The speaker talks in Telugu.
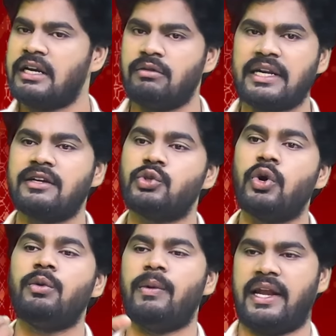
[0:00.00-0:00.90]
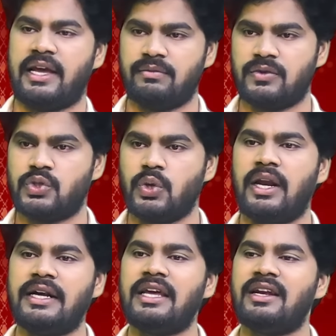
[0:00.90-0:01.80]
కానీ వాటికి షో వల్ల
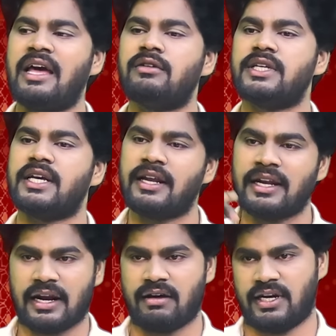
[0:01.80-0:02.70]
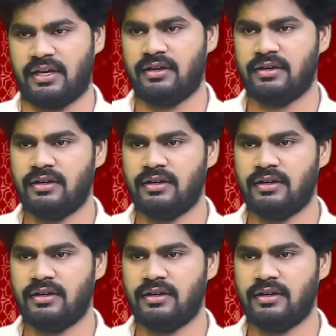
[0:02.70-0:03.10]
షోలు అంటే నాలుగు అన్న రావాలి